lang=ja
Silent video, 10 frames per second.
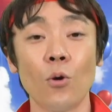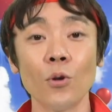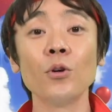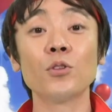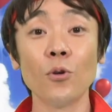
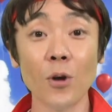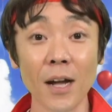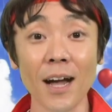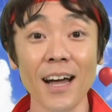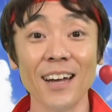この動
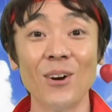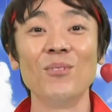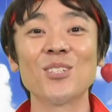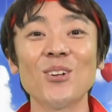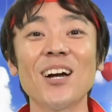画が
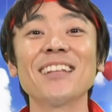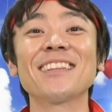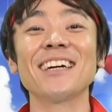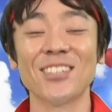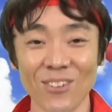面白かっ
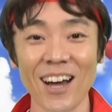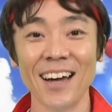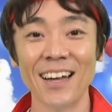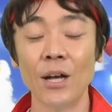た人は